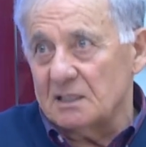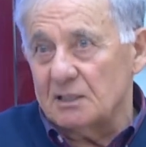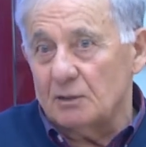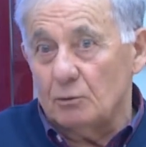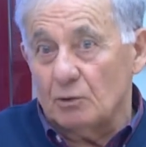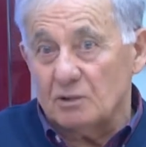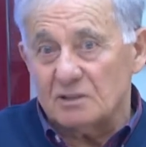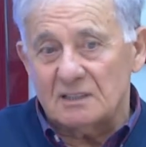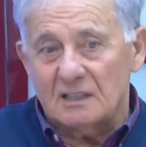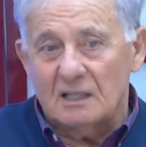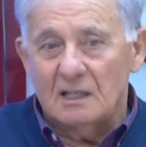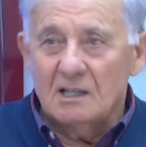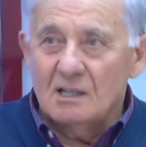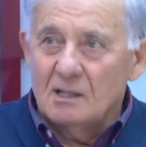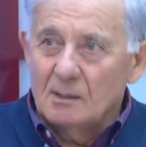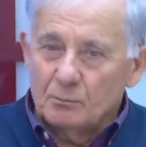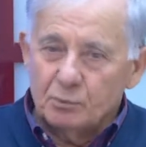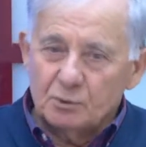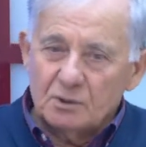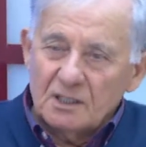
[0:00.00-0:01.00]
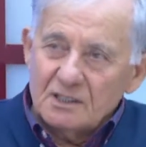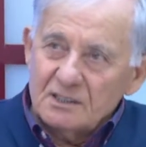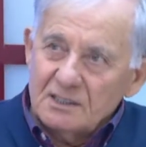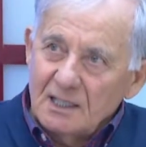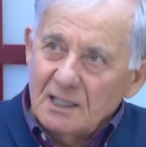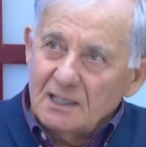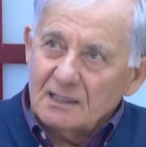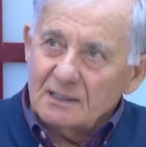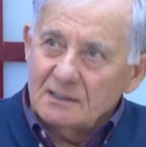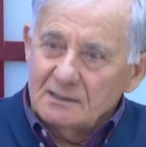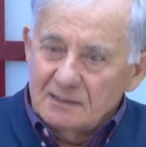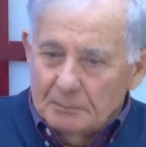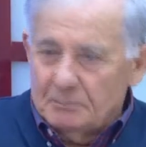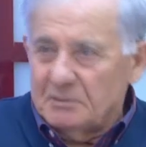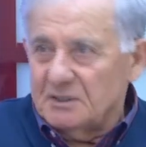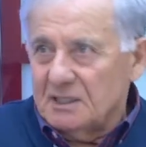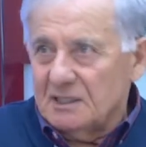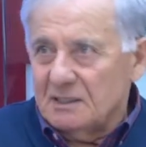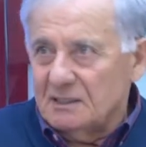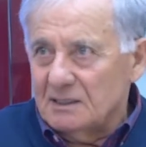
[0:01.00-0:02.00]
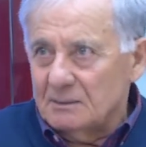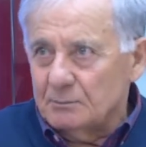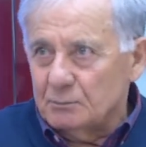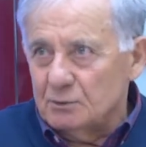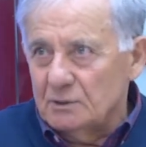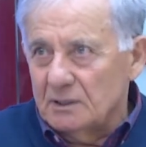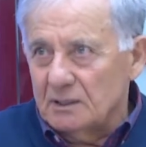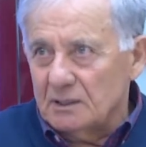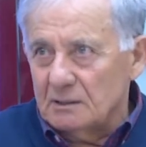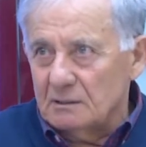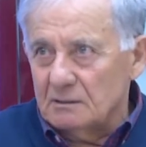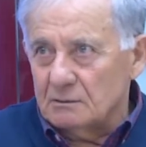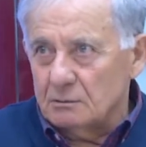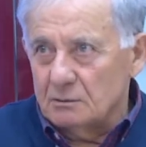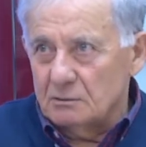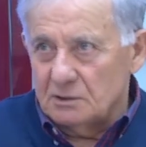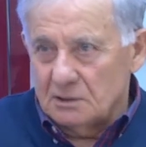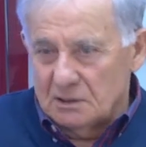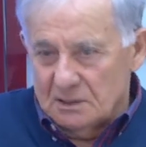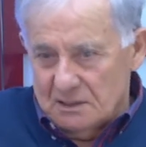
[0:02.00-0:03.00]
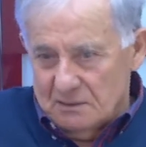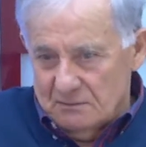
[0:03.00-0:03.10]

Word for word: Yoksa bunlar yarın ya biterler bunların çünkü kendileri